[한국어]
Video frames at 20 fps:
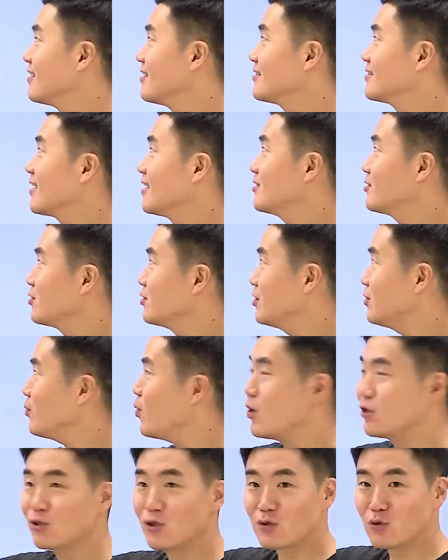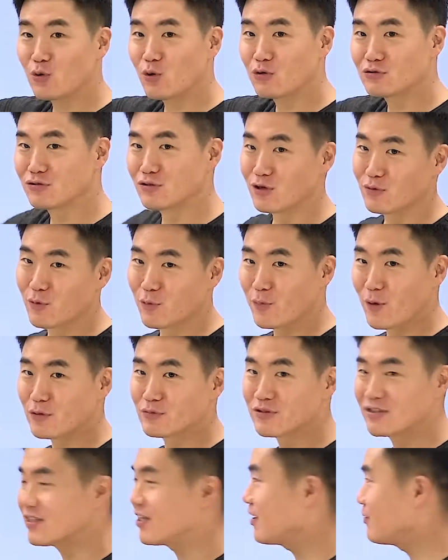자, 2015학년도 9월 모평
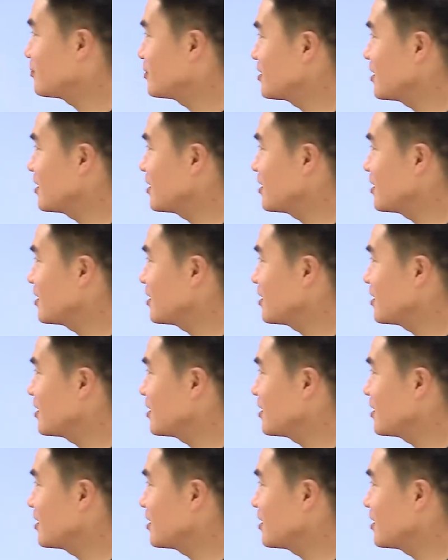문제 한번